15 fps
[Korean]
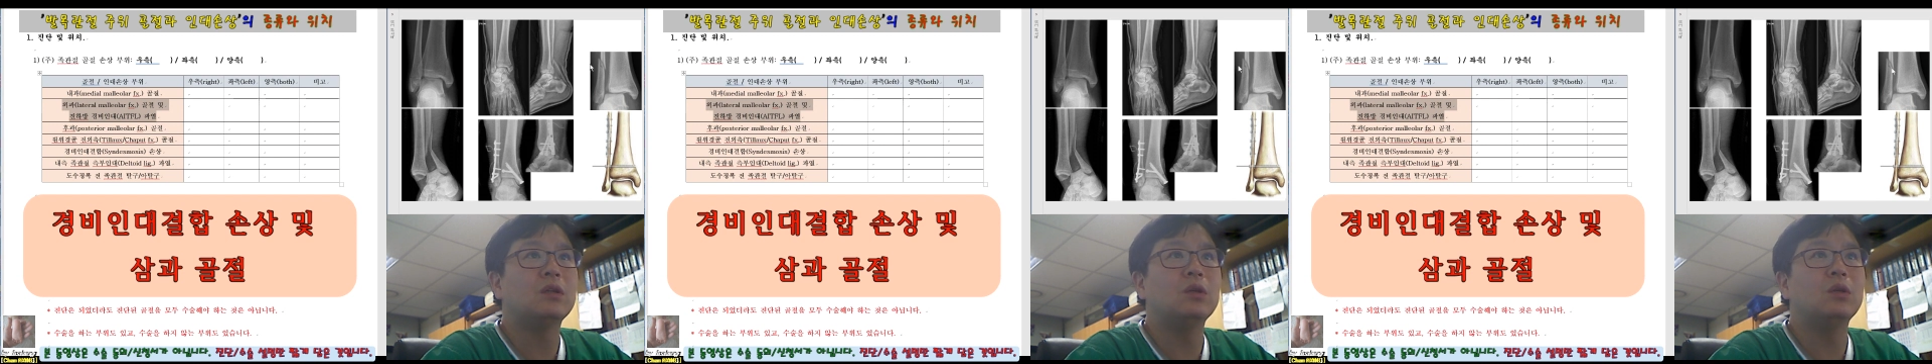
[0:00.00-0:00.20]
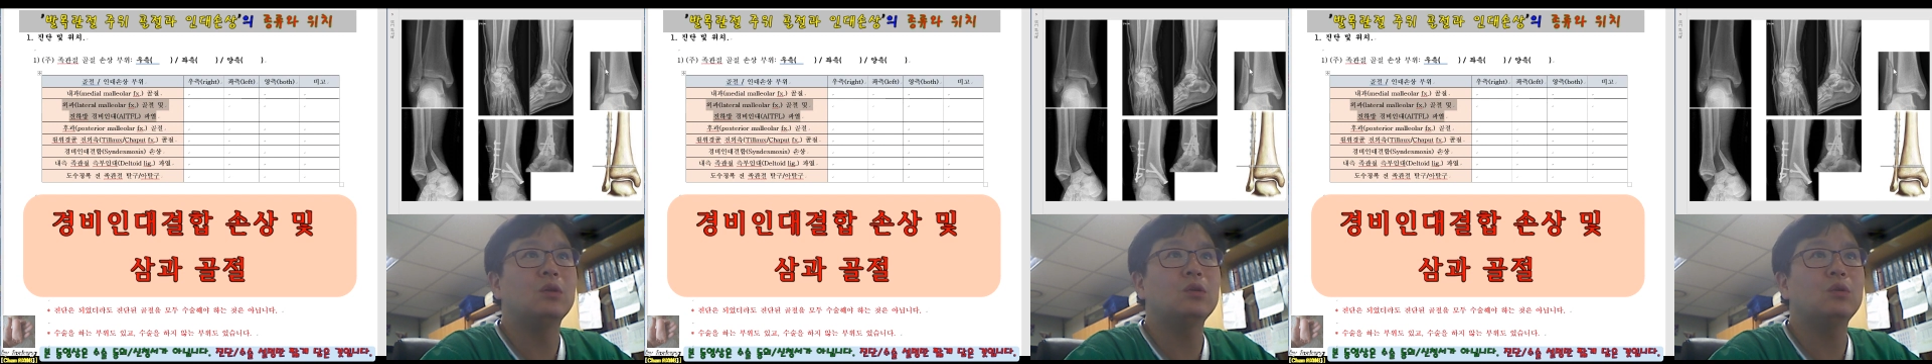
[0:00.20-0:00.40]

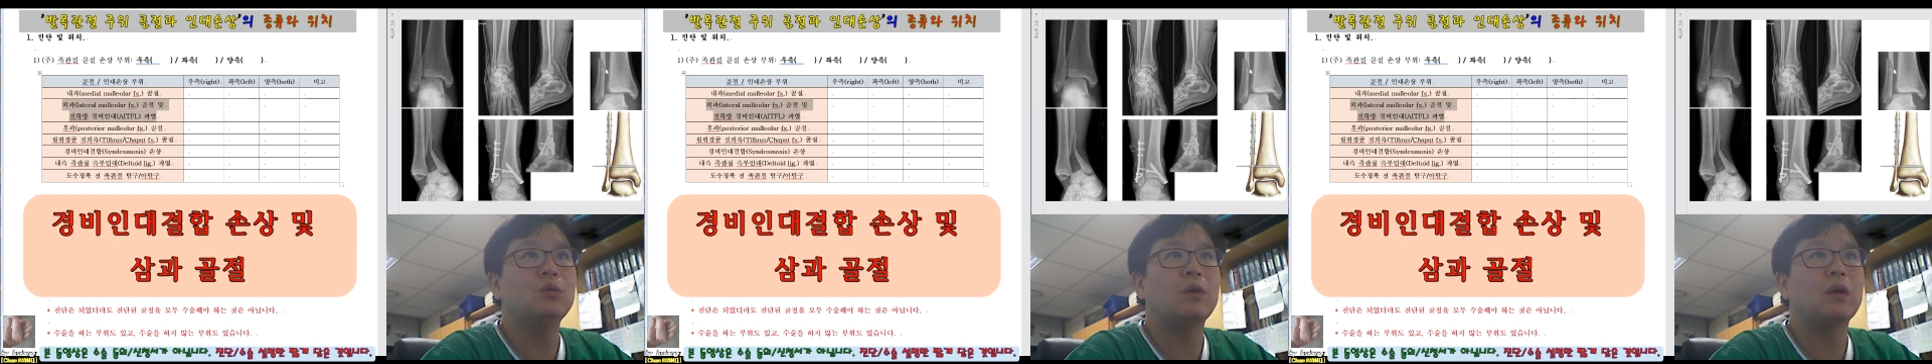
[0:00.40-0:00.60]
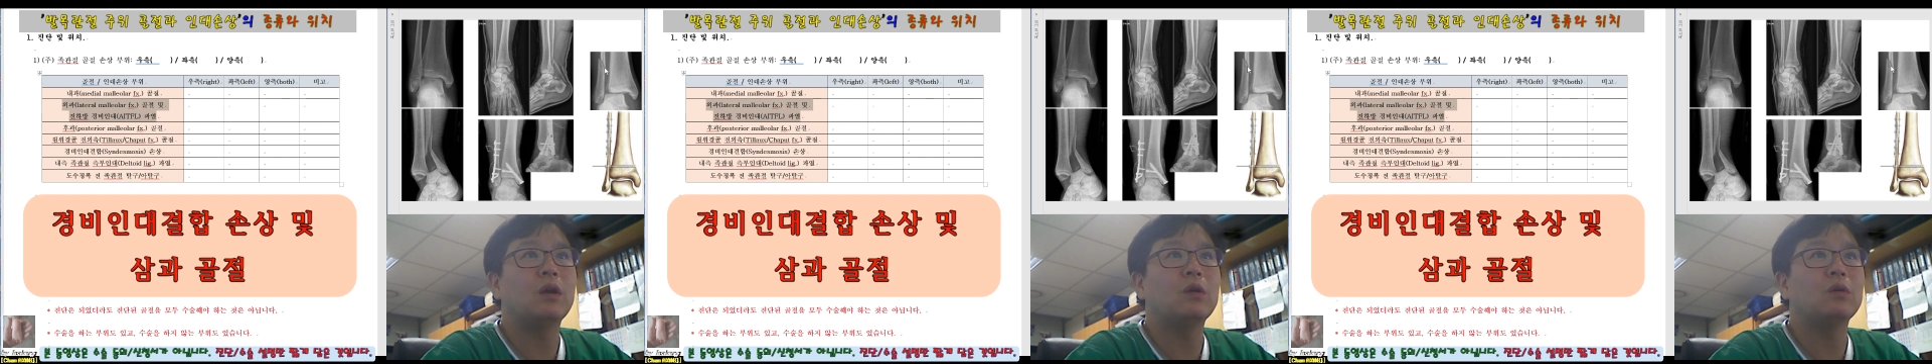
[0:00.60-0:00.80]
이것도
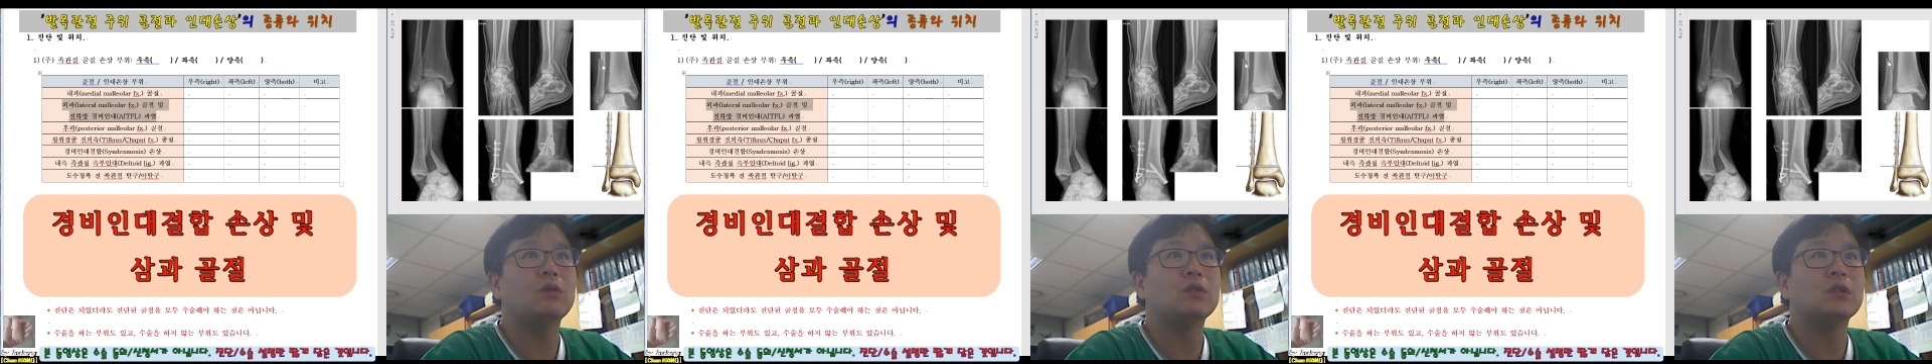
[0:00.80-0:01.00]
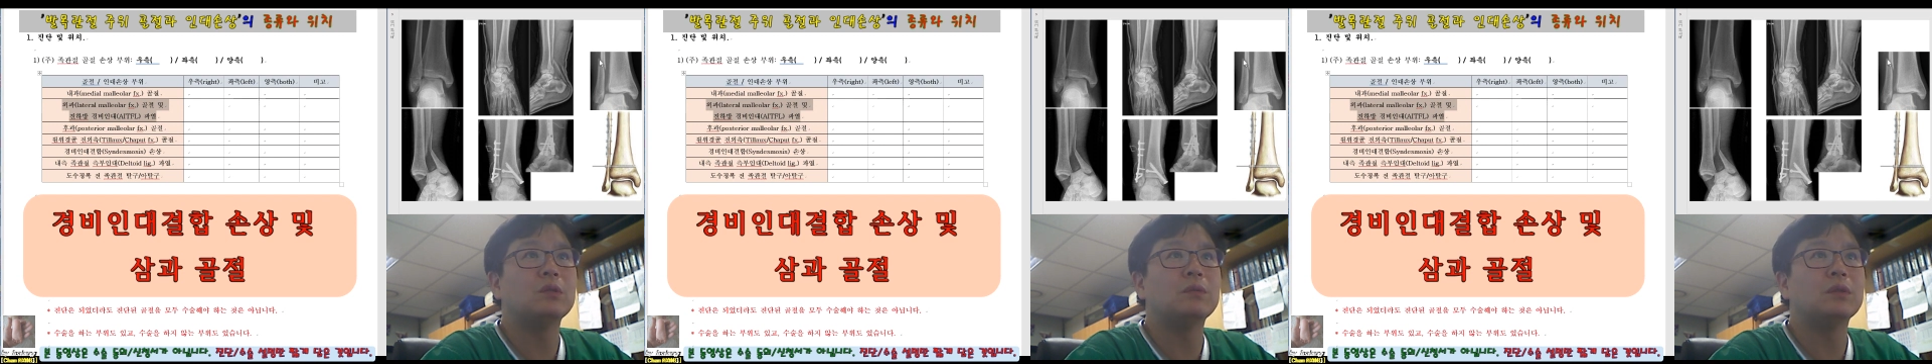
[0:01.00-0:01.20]
외과
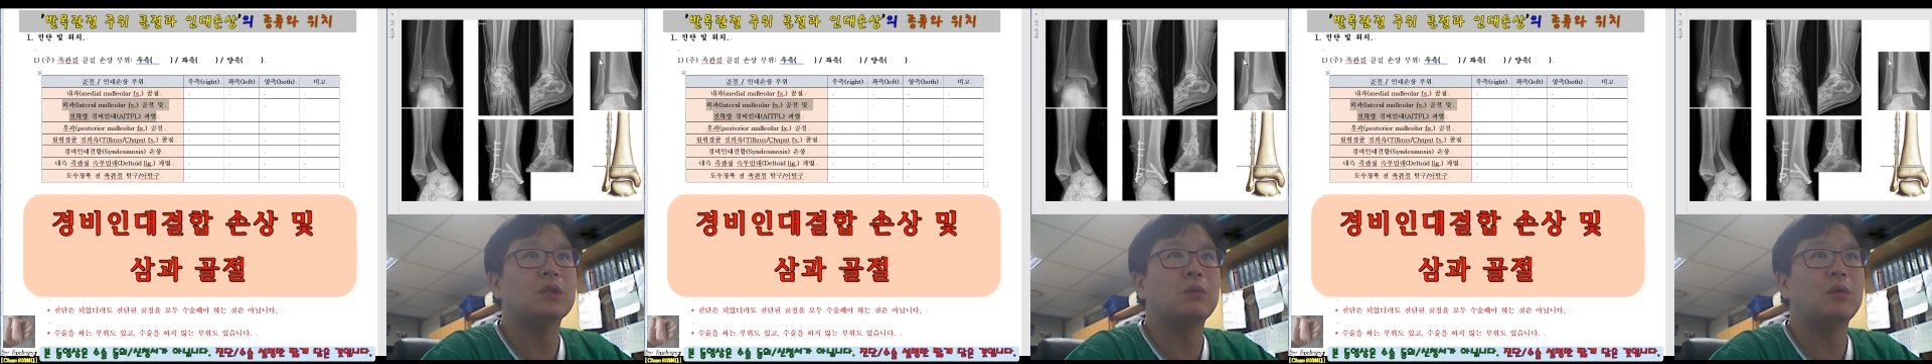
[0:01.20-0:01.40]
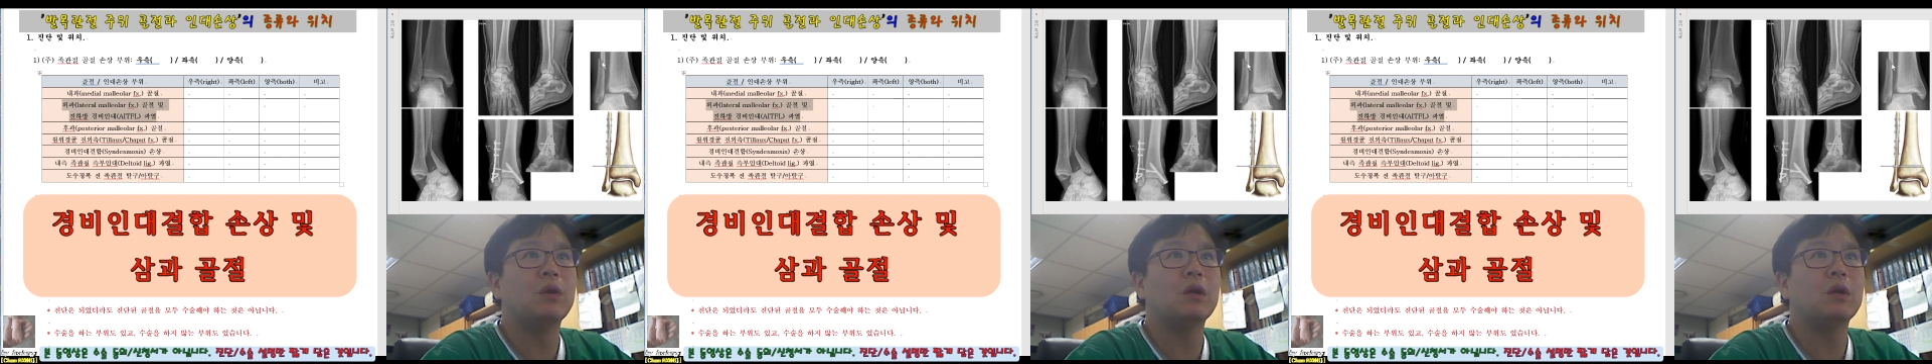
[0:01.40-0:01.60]
골절입니다.
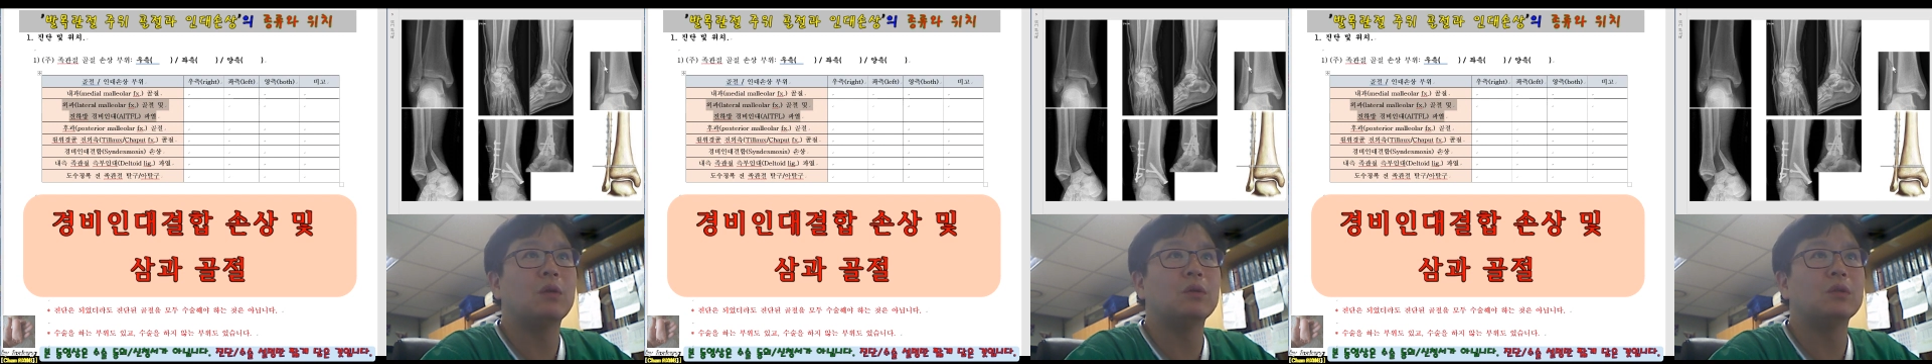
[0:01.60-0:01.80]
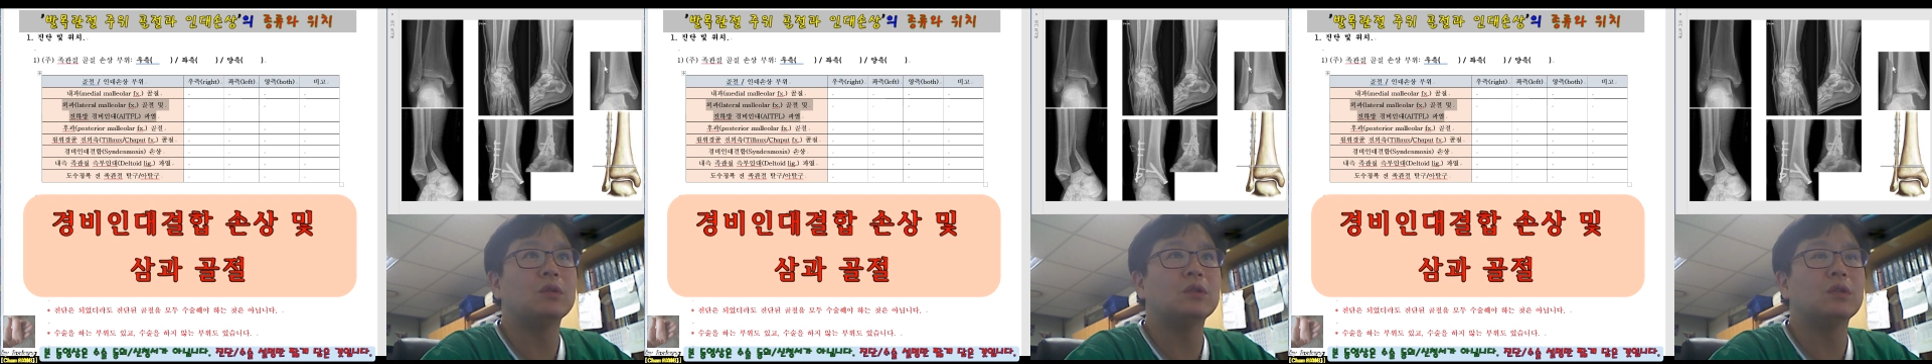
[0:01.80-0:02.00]
외과
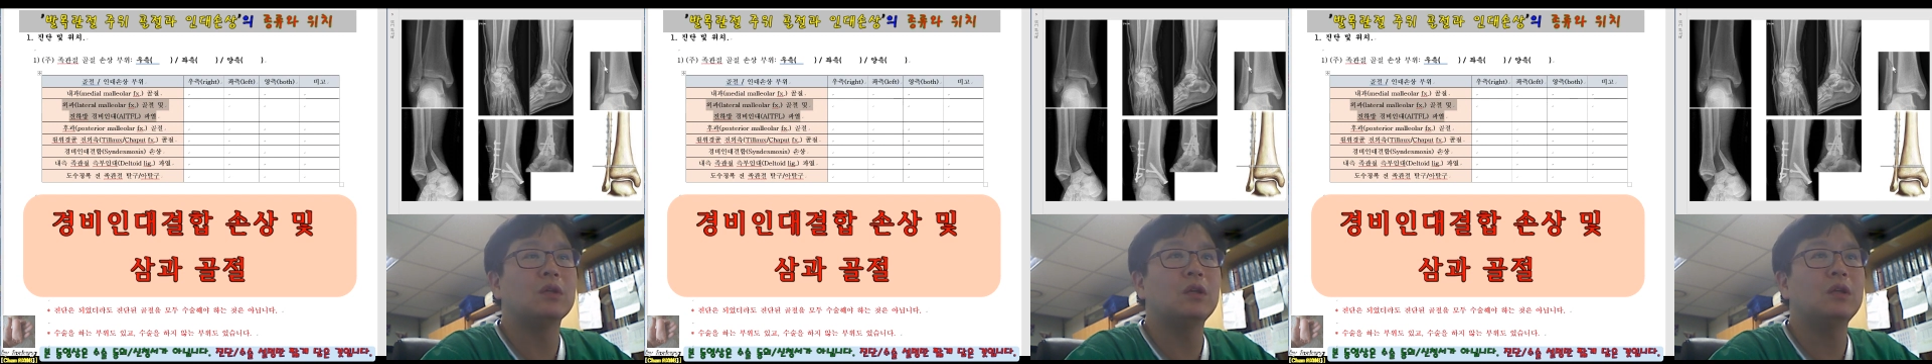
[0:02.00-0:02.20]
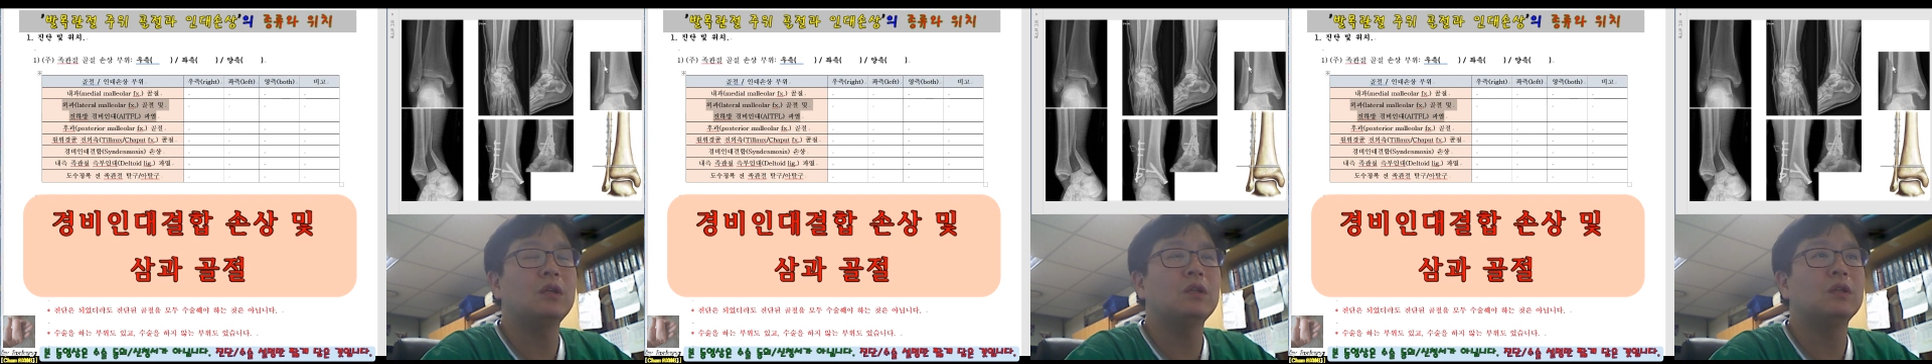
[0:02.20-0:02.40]

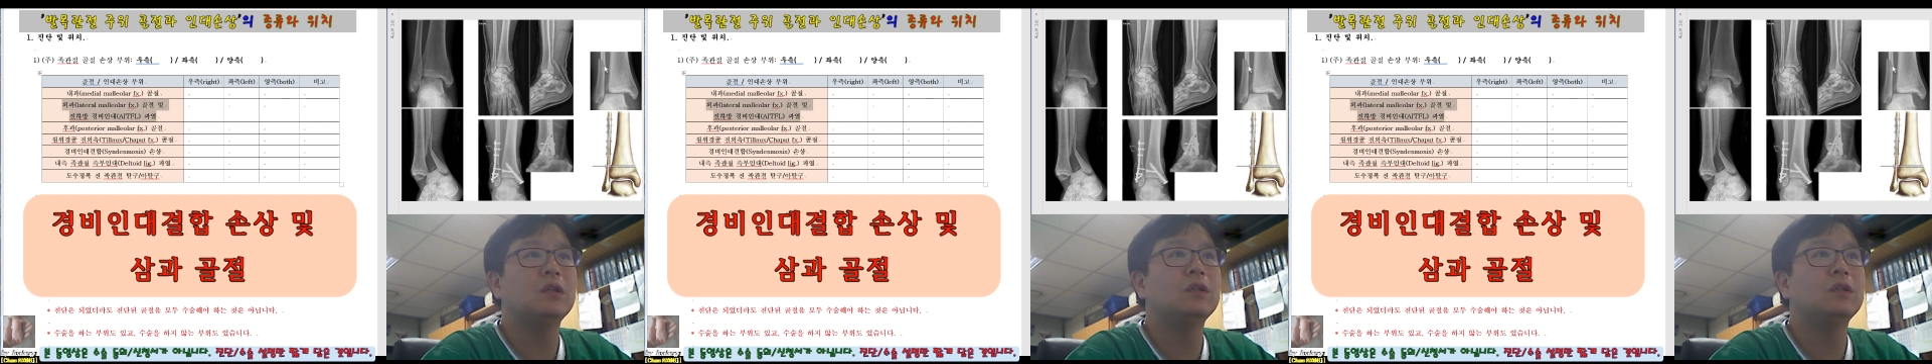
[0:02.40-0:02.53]
골절